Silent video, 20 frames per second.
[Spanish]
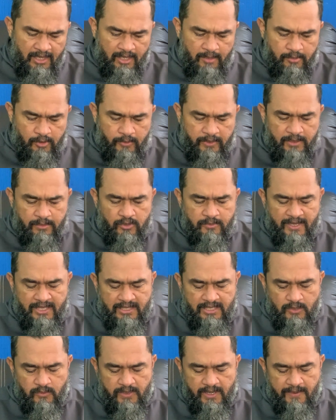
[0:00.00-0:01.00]
Proverbios
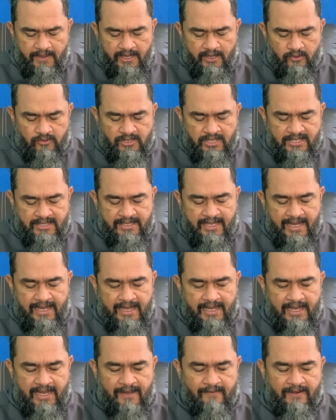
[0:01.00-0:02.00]
29 nos
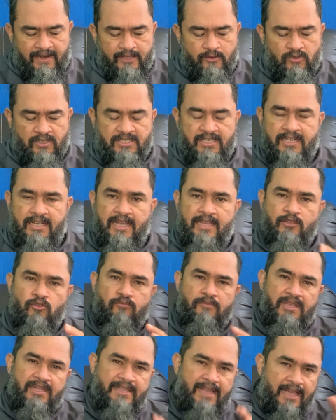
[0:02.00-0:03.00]
está hablando acerca de
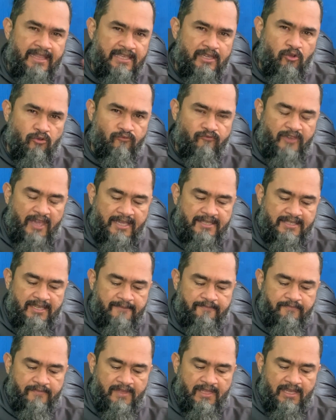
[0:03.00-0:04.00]
humildad y
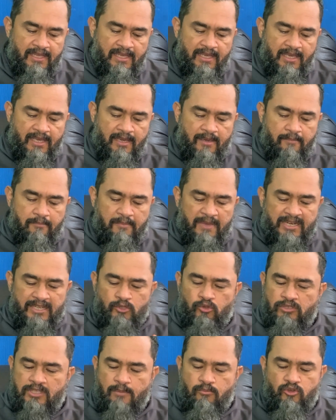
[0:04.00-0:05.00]
confianza. Me
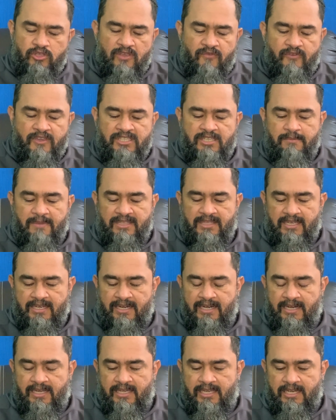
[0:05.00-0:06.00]
resulta muy difícil
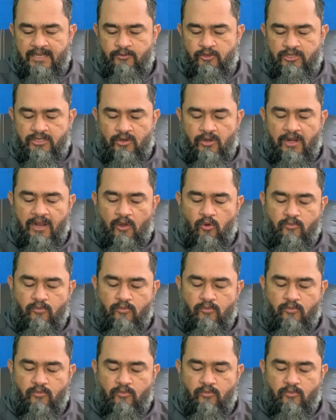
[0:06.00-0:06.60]
mantener el equilibrio entre la